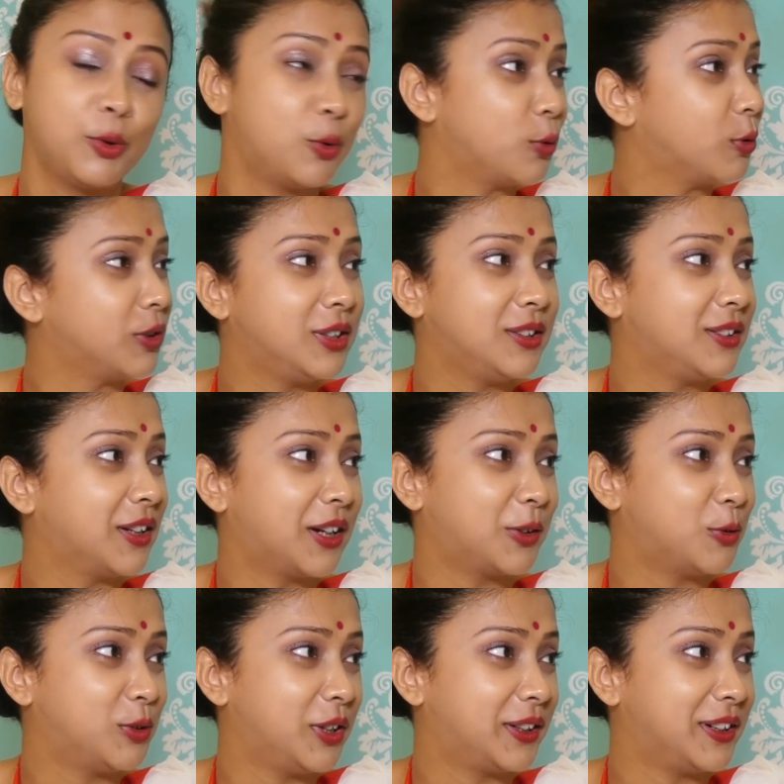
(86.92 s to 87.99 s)
কোনো দিন
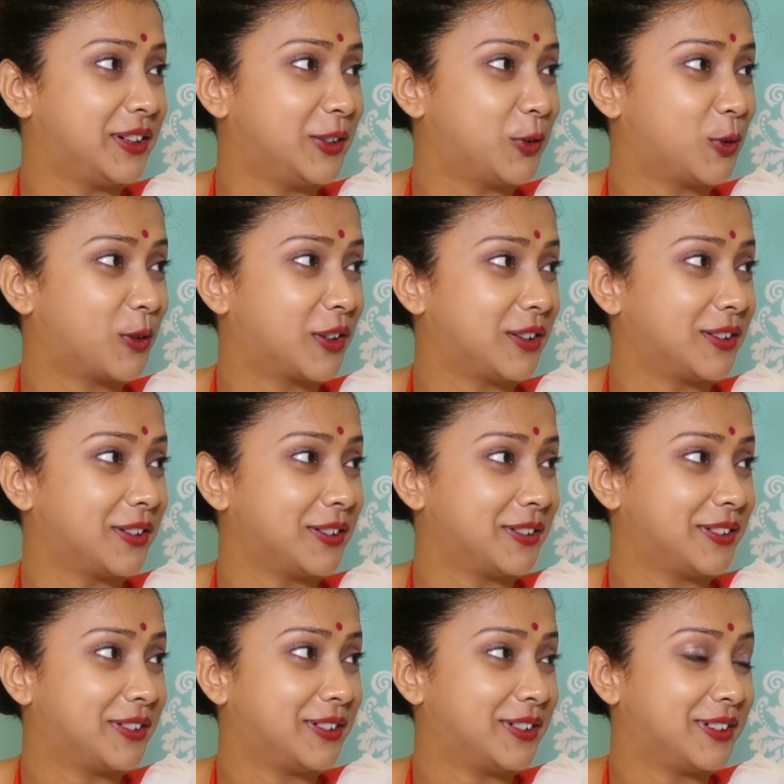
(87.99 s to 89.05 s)
ঠাকুর দেখিনি কলকাতার
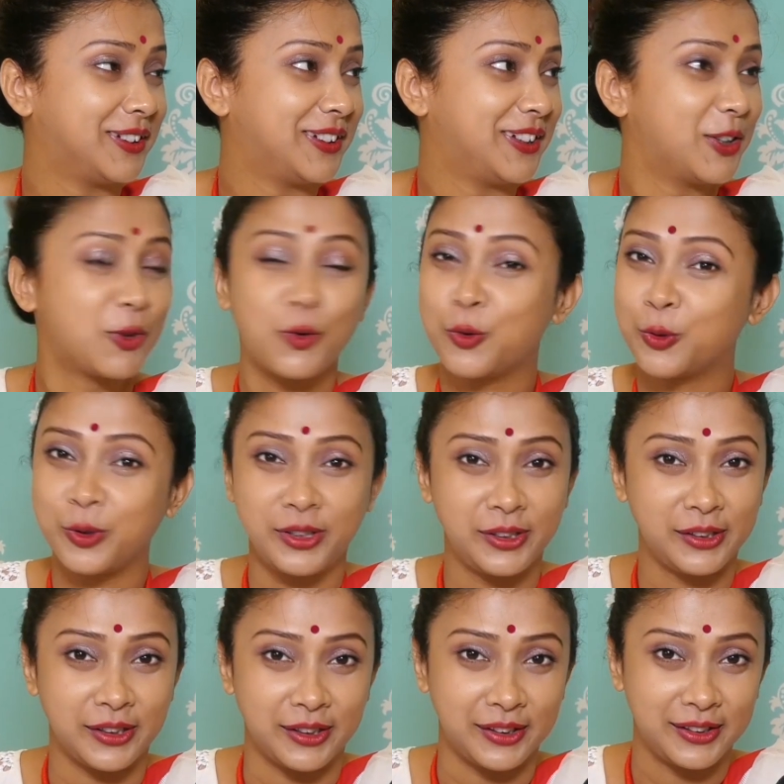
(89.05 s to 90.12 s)
কোনো
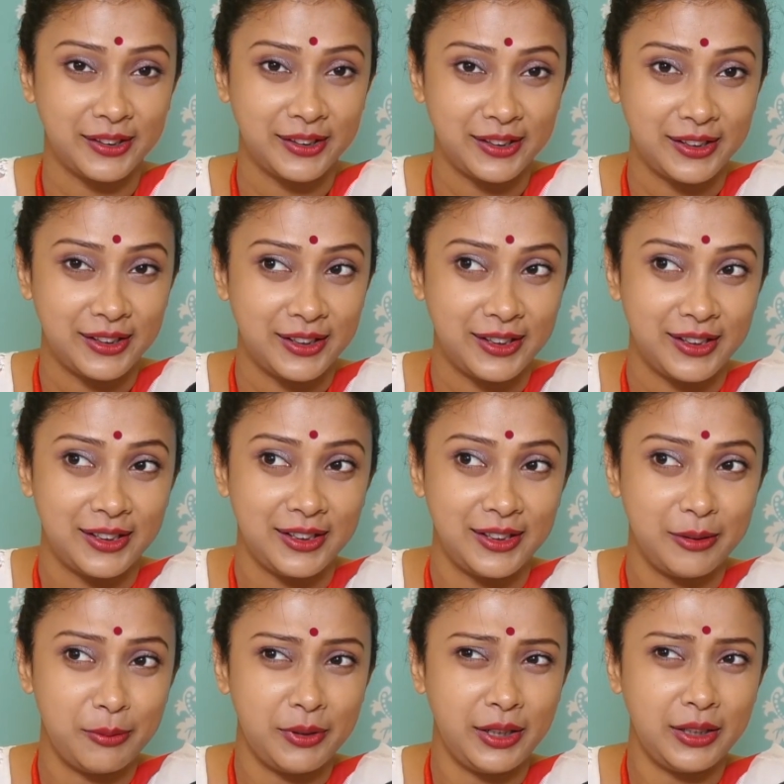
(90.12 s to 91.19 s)
দিন না
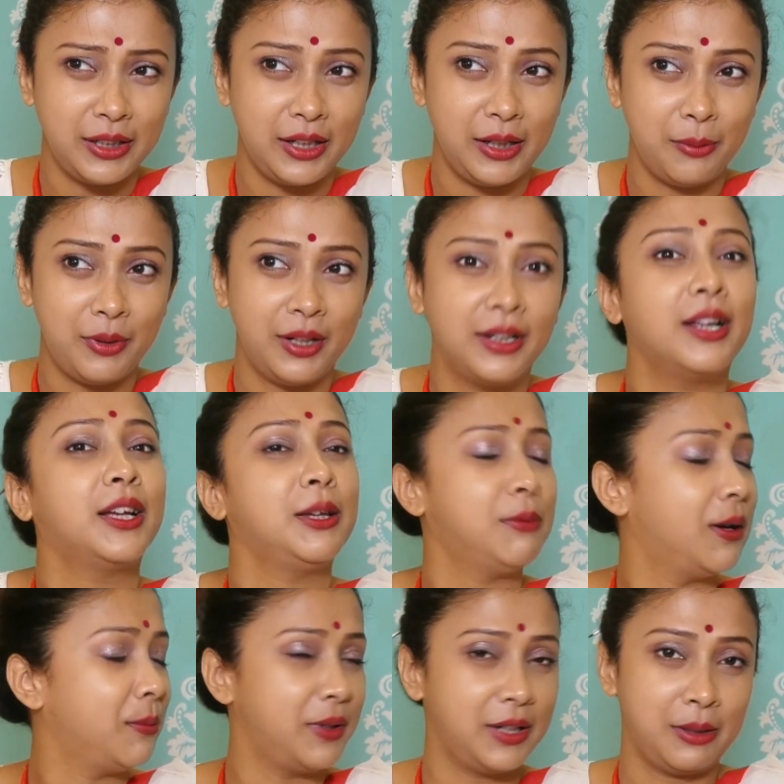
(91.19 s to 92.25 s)
এবার এটা এবার এটা
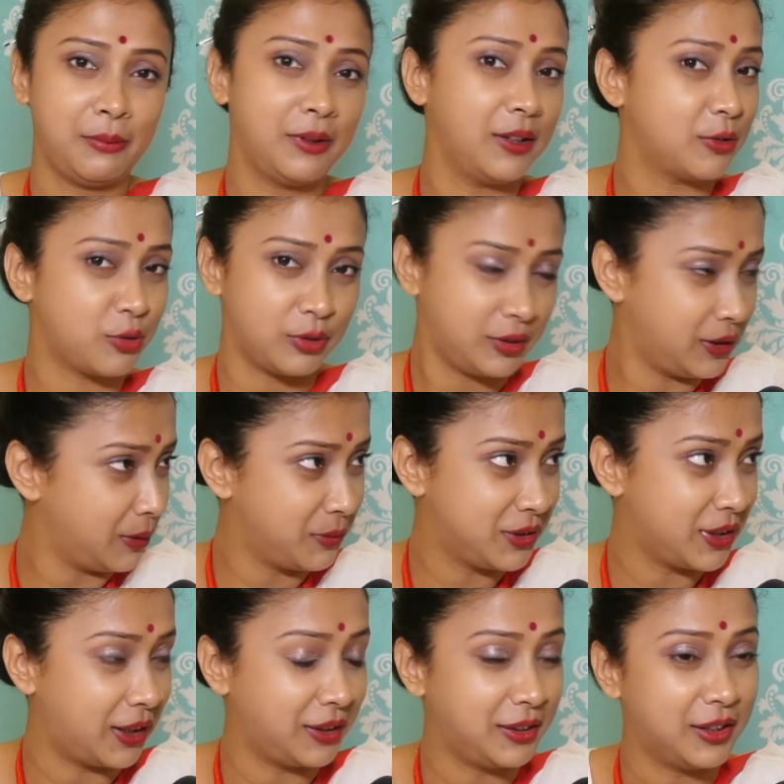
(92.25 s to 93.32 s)
কিভাবে নেবেন সত্যি আমি
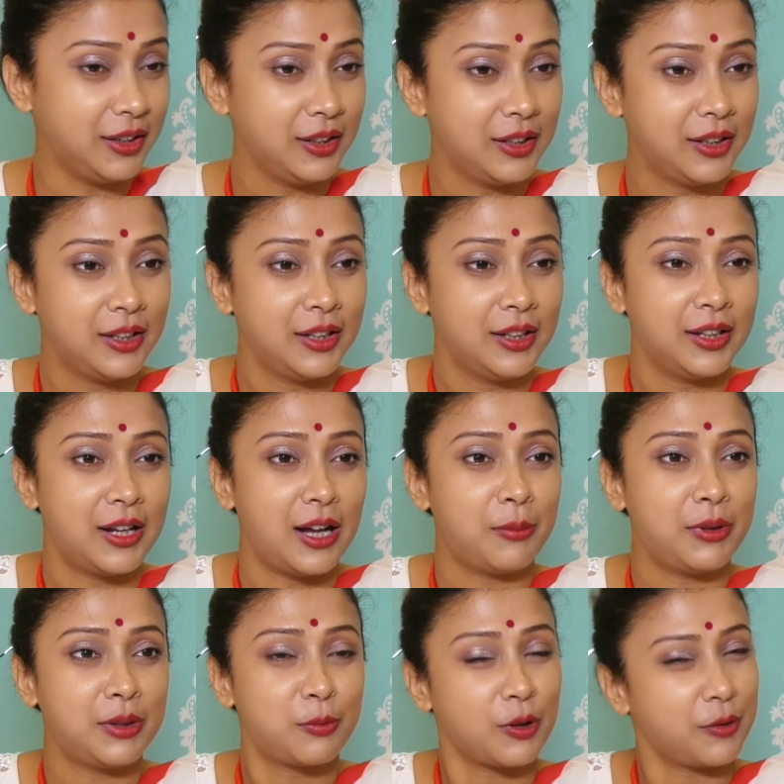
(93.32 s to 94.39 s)
জানি না
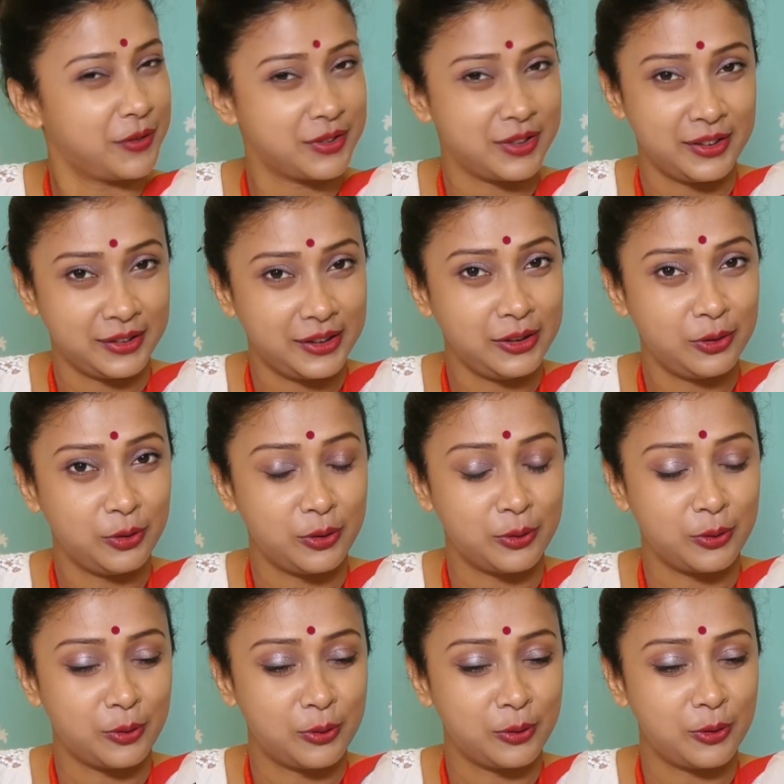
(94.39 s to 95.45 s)
আমার প্রফেশনটাই তো
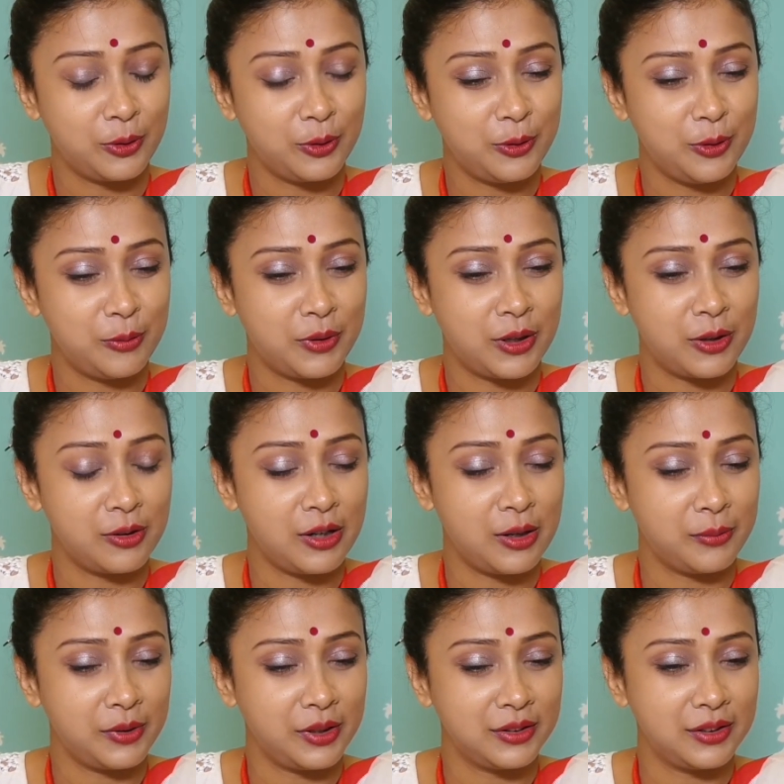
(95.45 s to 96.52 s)
অন্যরকম কারণ
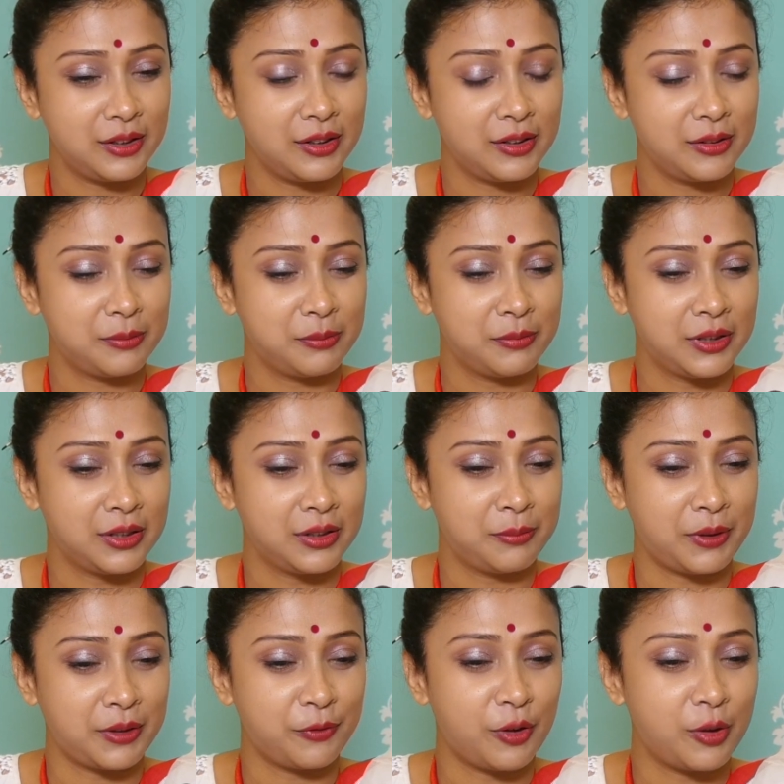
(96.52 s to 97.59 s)
আমরা যারা
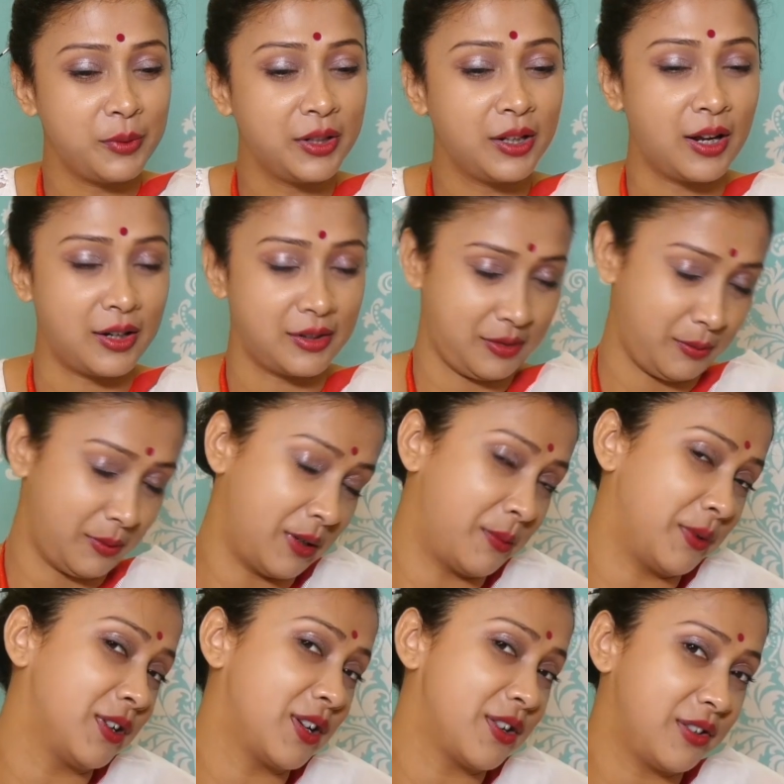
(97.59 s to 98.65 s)
পারফর্মিং আর্টস মানে
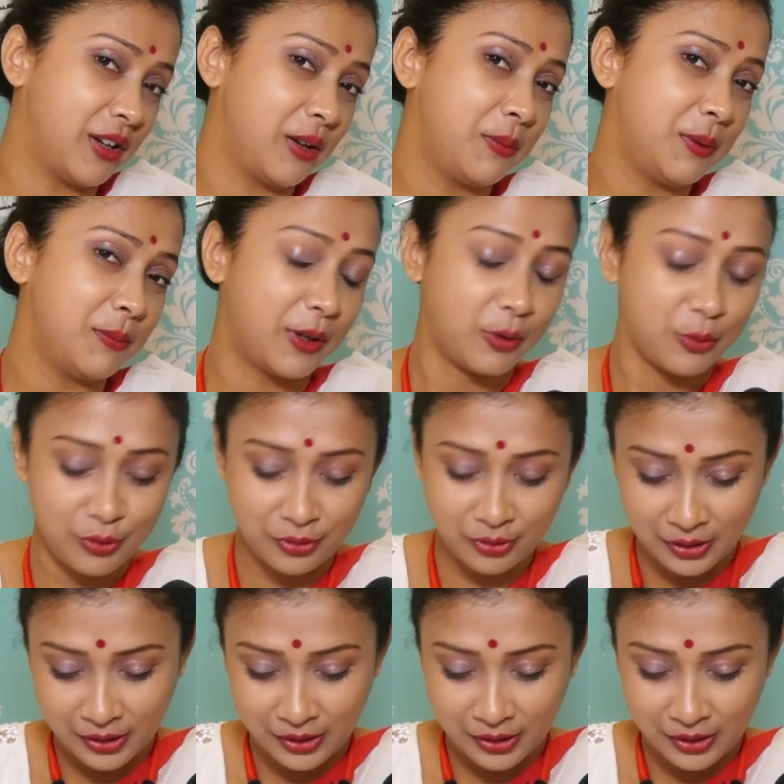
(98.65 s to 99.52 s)
আমরা যারা শিল্পী মানুষ